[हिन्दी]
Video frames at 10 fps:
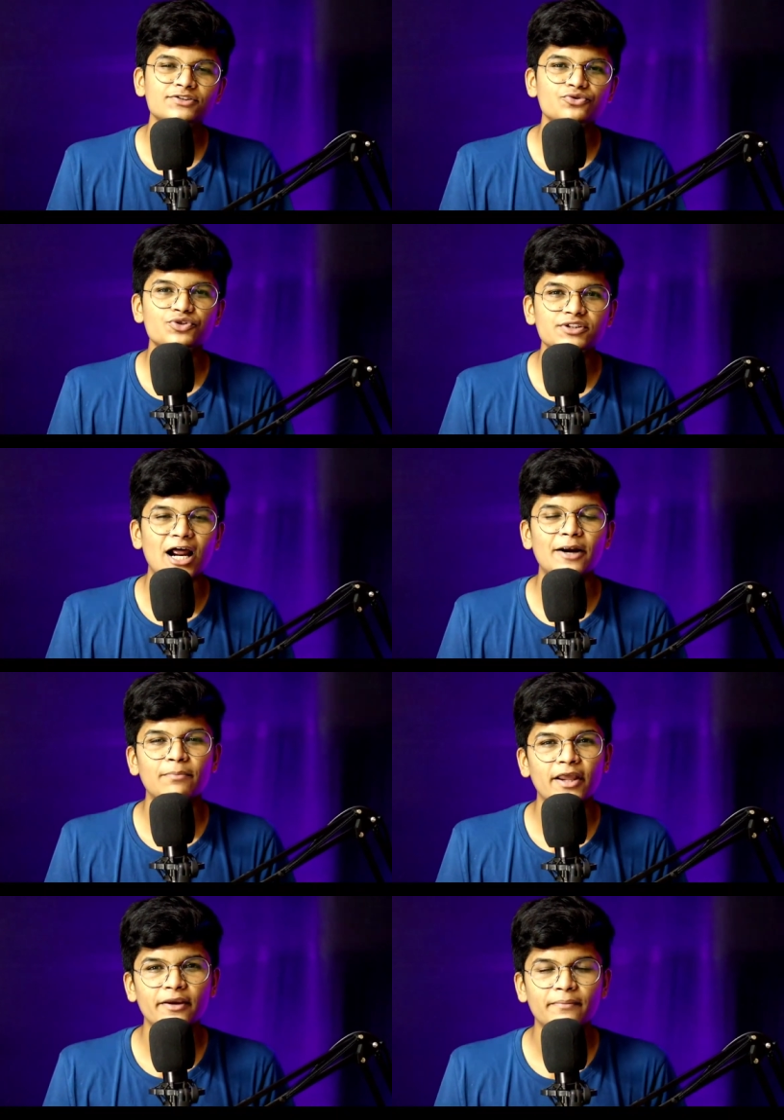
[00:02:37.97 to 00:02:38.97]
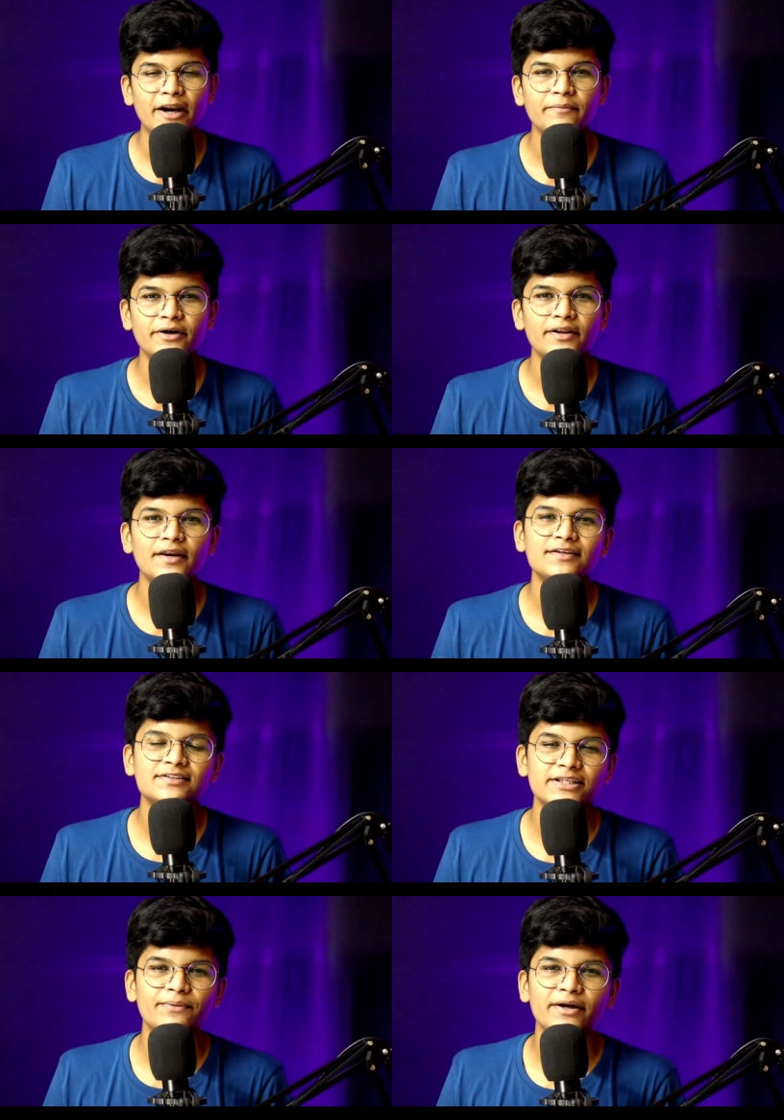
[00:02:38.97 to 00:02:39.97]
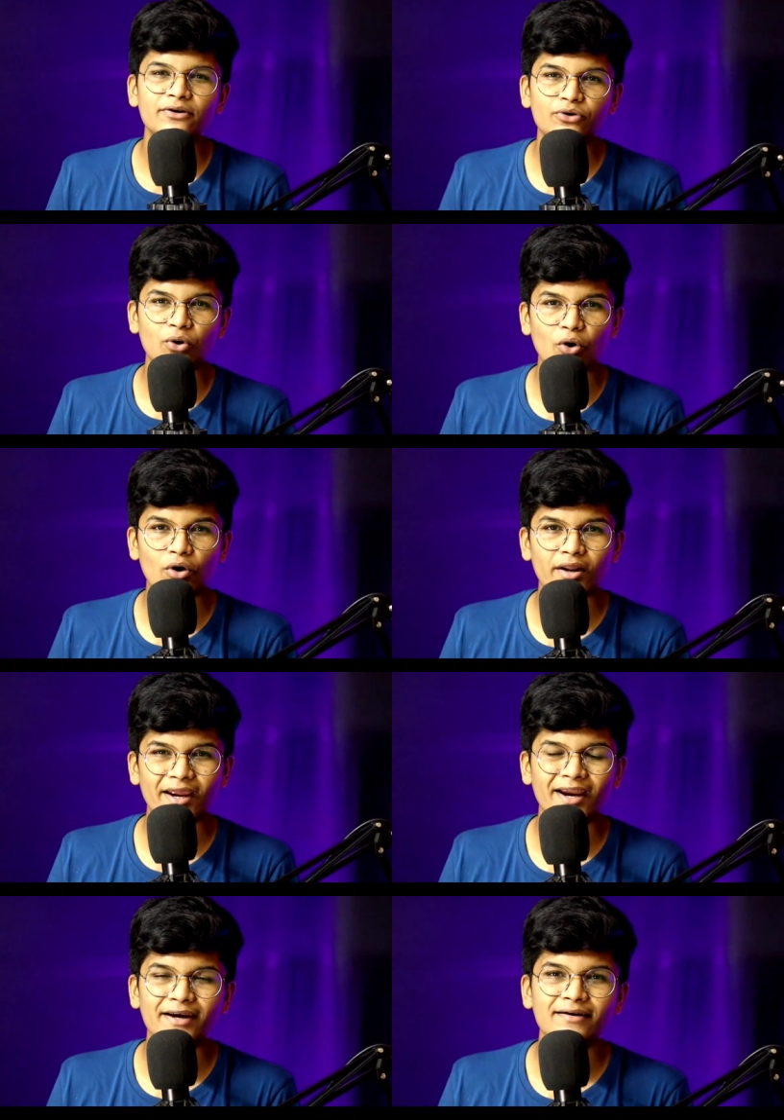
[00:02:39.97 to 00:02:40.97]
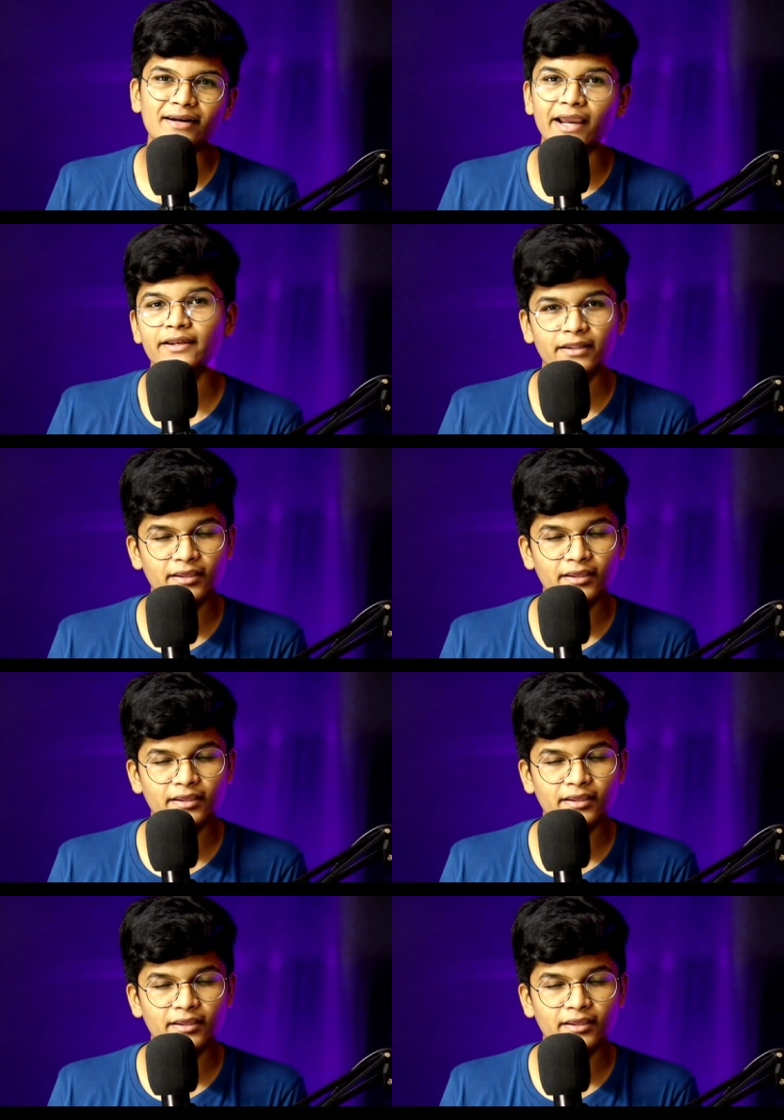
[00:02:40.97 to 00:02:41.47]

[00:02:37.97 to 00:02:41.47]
एज टू स्टार्ट प्लेइंग बैडमिंटन इज सेवन और एट नाइन